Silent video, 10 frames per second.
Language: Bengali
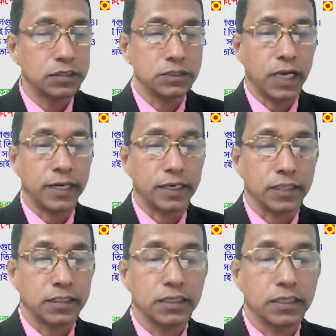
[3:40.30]
যায়
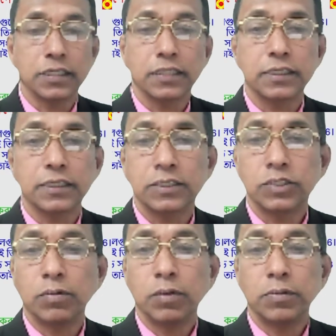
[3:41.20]

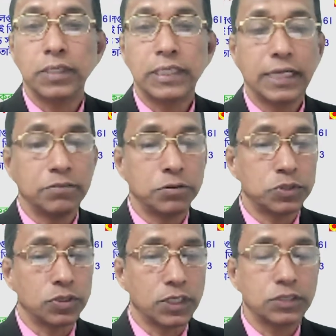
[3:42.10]
সম্ভাবনাকে এইভাবে
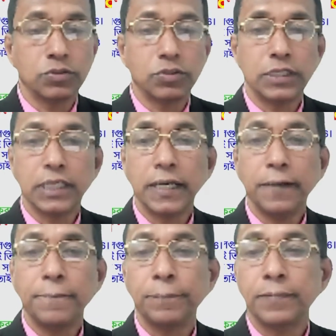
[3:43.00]
সংজ্ঞায়িত করা যায়
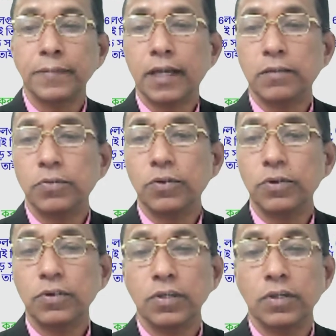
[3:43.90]
তারপর
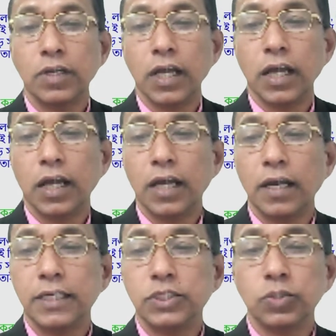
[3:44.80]

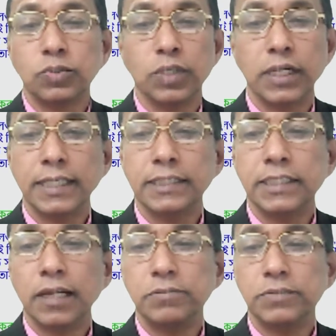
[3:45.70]
এই সূত্রটা
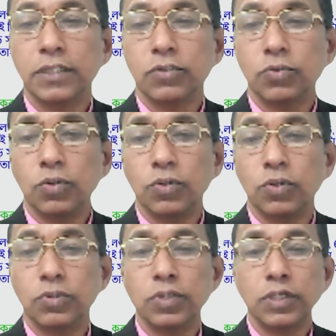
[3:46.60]
লিখেছিলাম যে কোনো
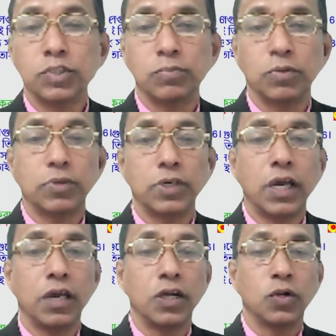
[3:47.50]
ঘটনার সম্ভাবনা
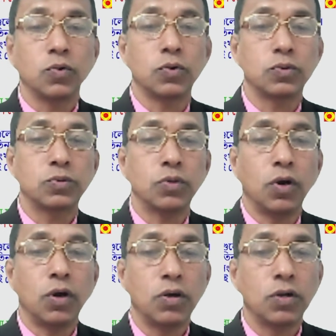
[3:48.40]
উক্ত
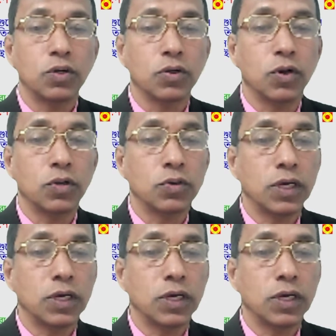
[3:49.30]
ঘটনার